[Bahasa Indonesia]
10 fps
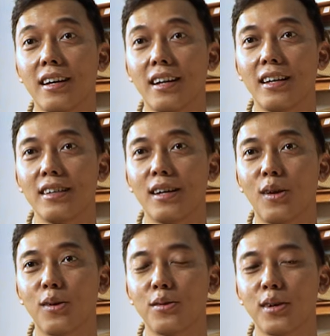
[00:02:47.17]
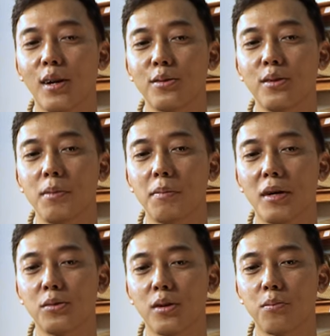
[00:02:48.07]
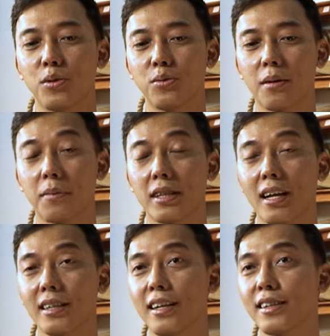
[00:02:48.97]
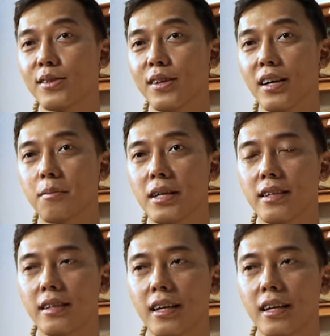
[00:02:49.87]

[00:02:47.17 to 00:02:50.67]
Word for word: karena kan kalau kalau dulu memang untuk kebutuhan pertanian gitu ya kemasan